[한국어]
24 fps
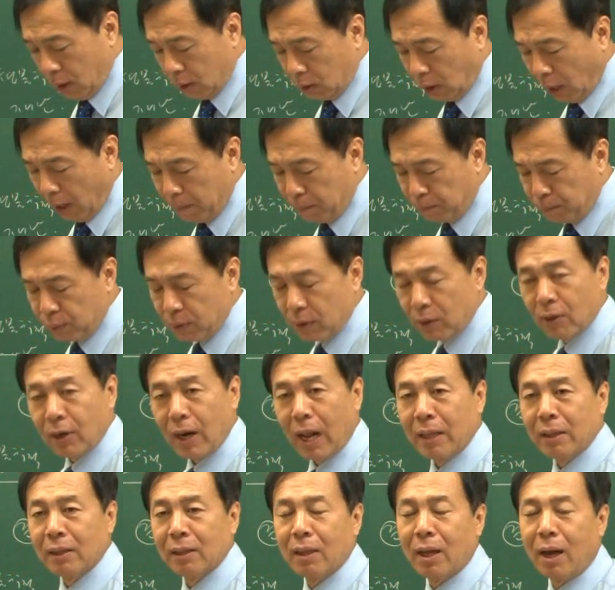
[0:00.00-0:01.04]
태풍
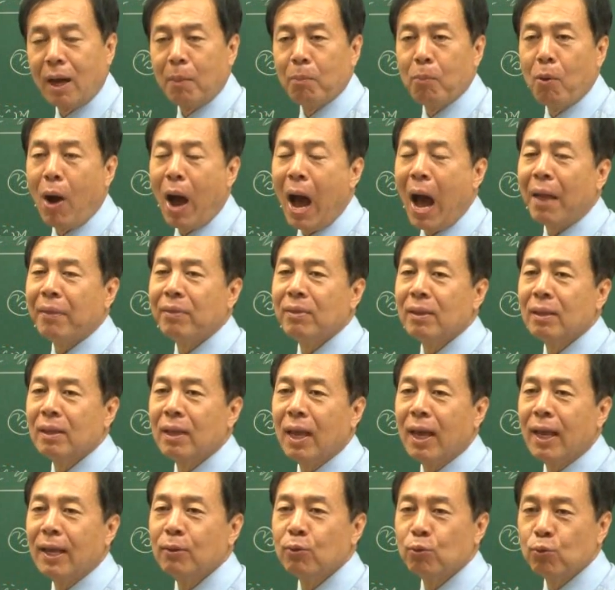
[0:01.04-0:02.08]
일어난다, 뭐
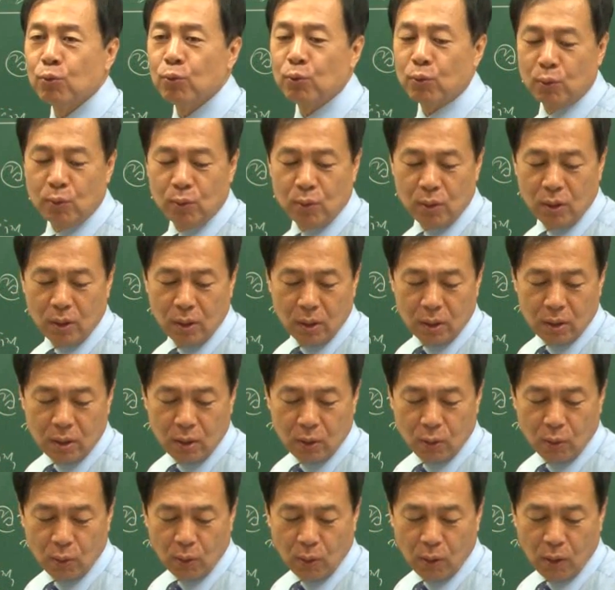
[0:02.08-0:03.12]
안개, 눈,
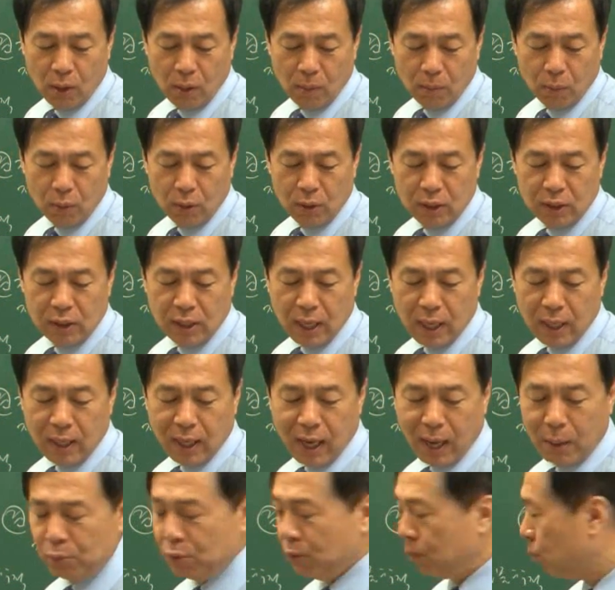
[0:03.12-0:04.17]
그리고 뭐 이상
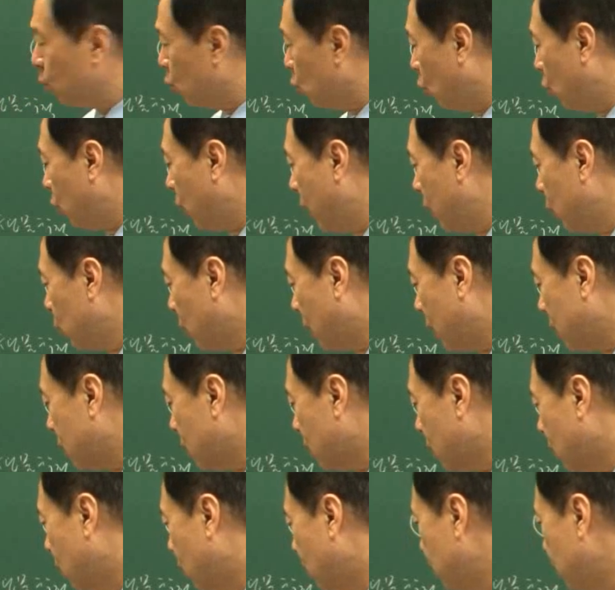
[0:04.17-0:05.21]
가뭄, 토네이도 같은 거.